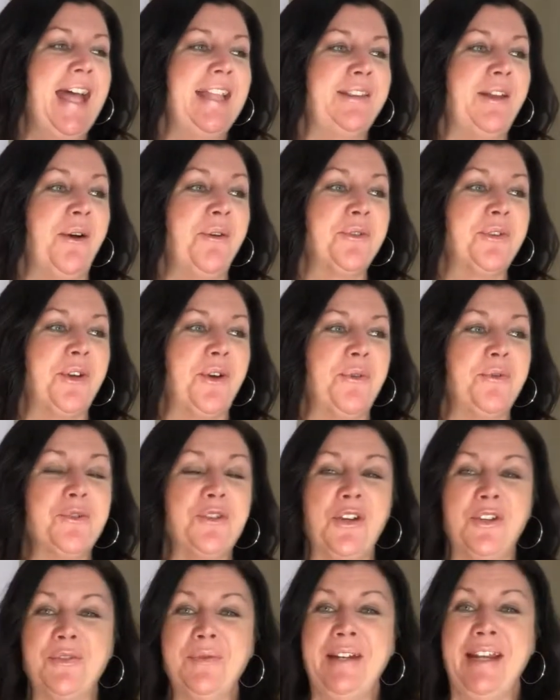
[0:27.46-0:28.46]
Donc euh,
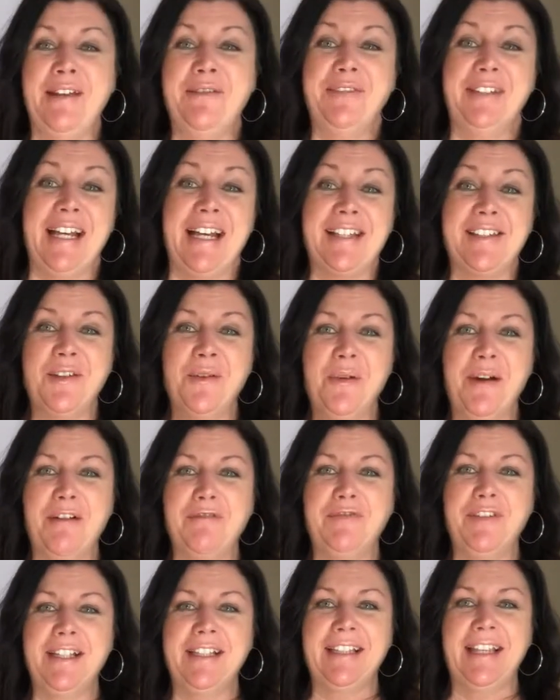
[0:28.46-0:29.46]
aujourd'hui, l'invitation en
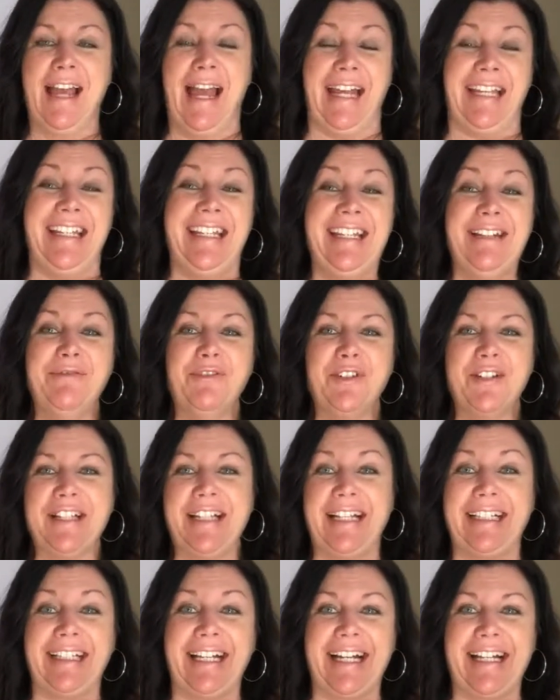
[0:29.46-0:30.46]
fait à qui va
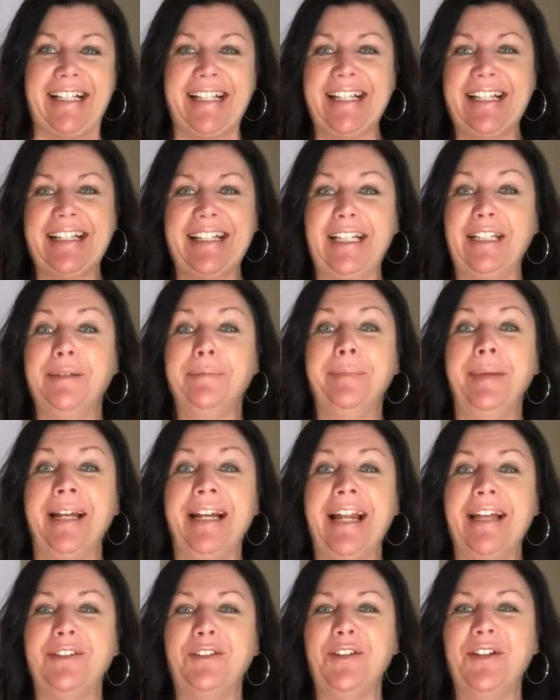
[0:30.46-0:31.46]
s'adresser cette
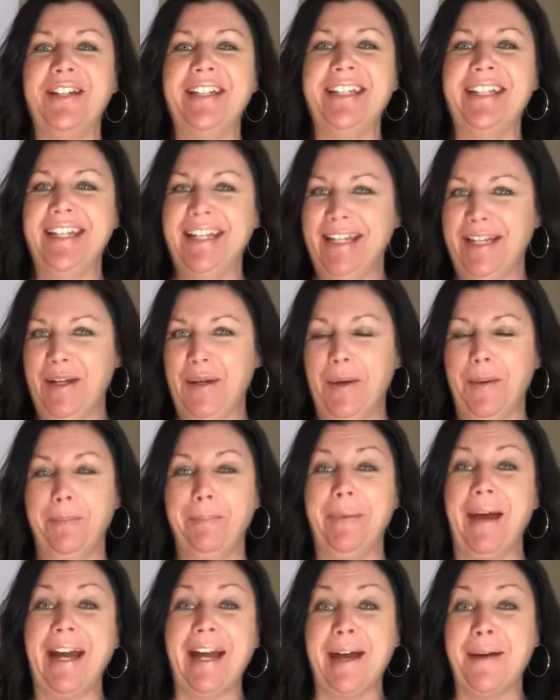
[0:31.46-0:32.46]
belle atelier euh,
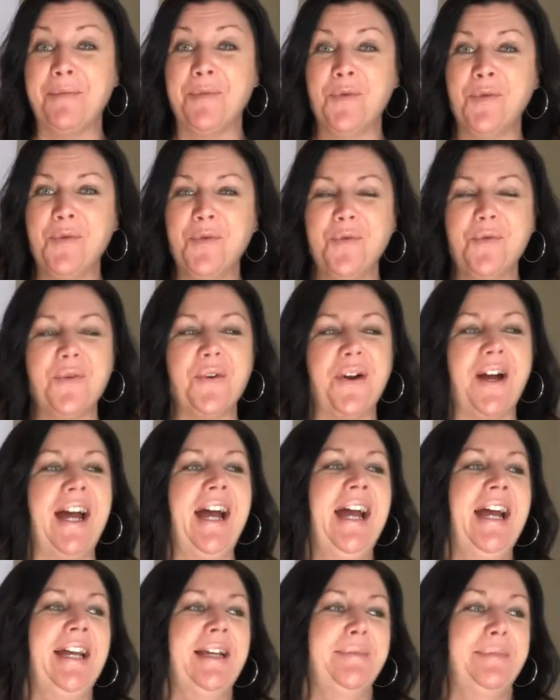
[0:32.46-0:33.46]
par amour
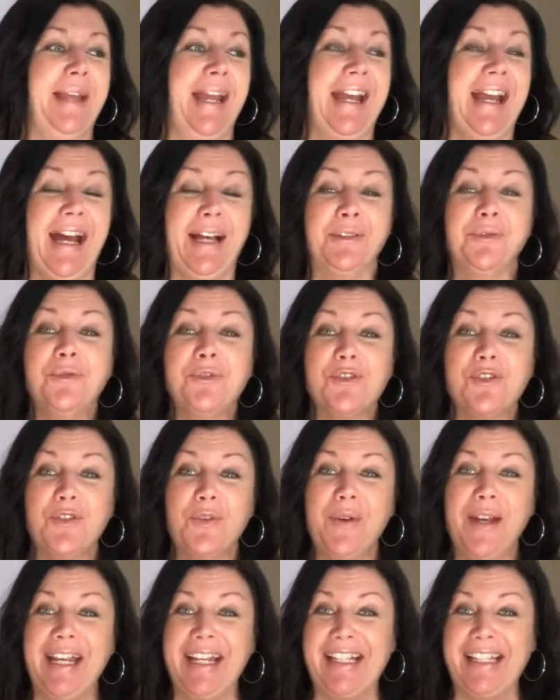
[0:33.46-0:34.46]
Bien, à tous
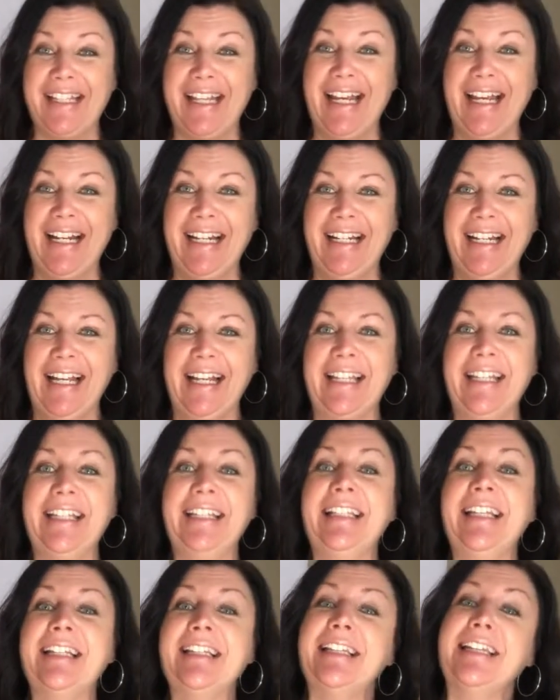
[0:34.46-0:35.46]
ceux et celles qui
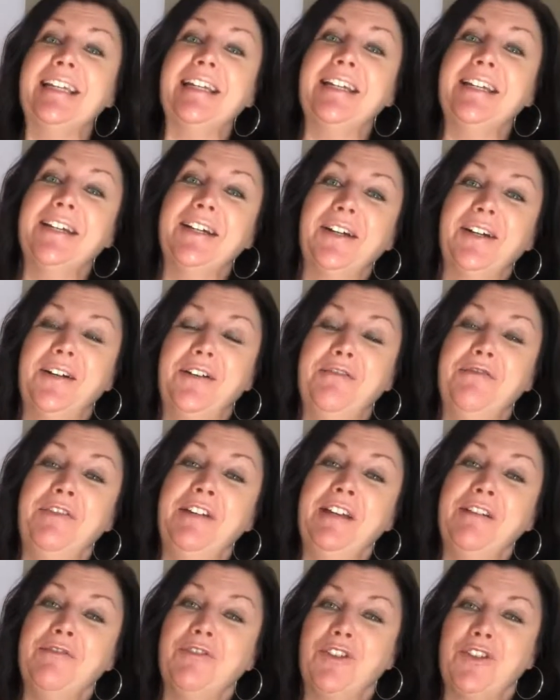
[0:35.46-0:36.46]
désirent
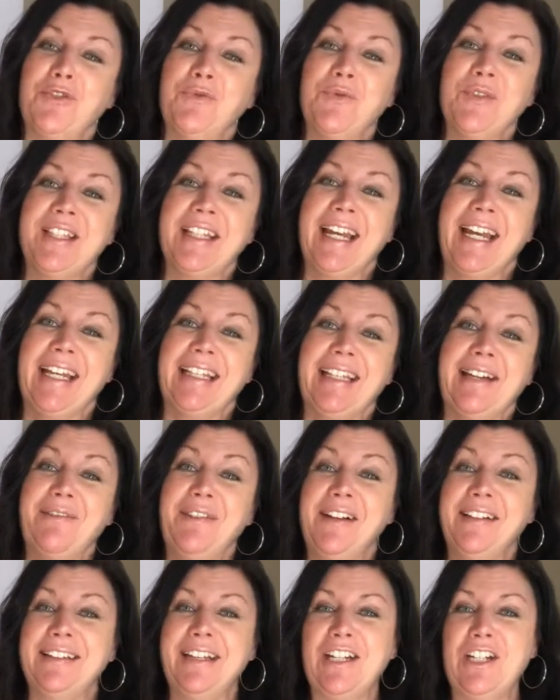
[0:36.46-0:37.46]
vivre, je vous dirais
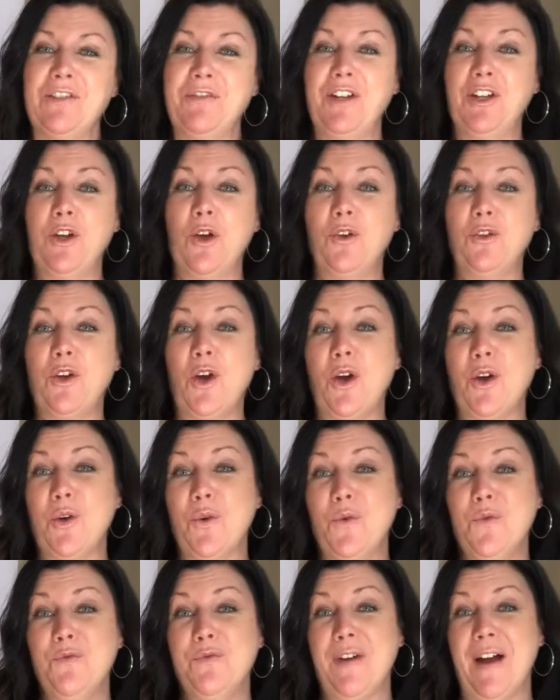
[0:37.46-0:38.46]
davantage avec un cœur
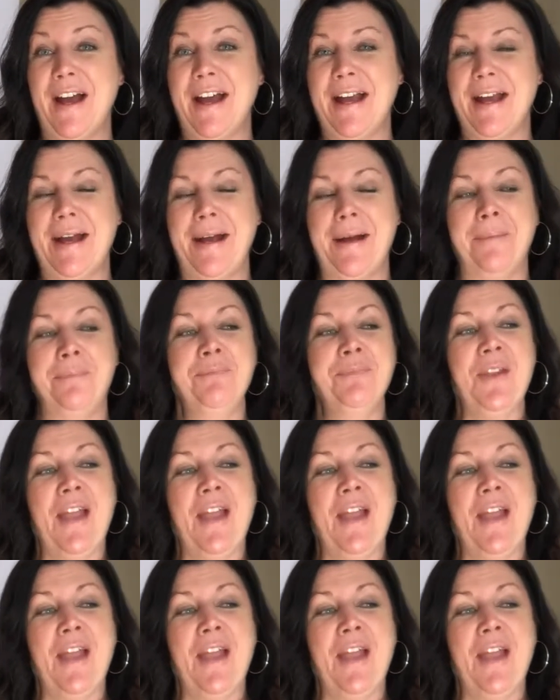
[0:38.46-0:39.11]
ouvert.